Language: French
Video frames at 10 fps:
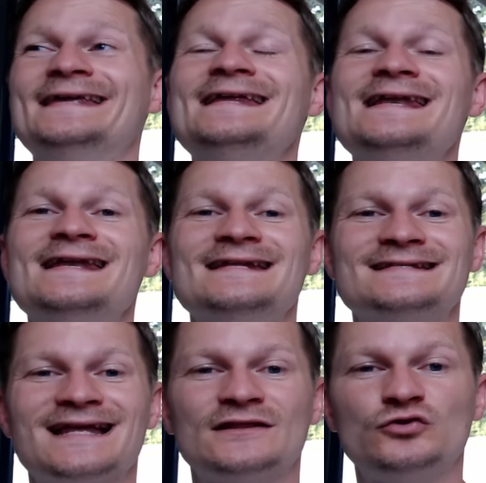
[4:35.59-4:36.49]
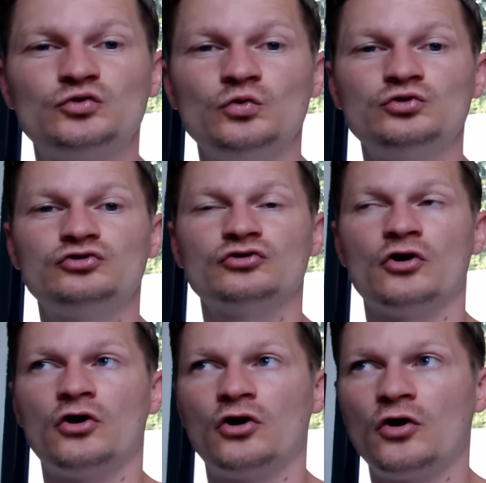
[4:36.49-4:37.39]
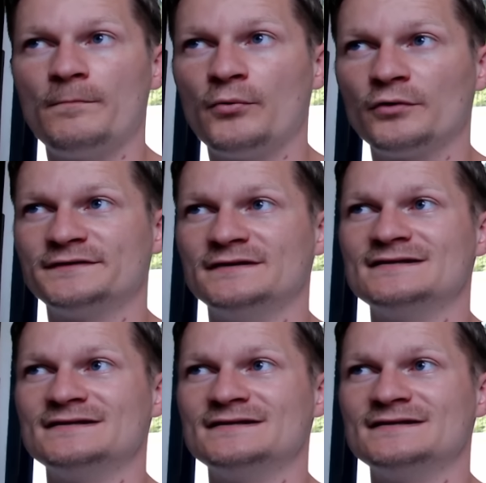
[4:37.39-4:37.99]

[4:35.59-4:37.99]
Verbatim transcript: il les a toutes remportées.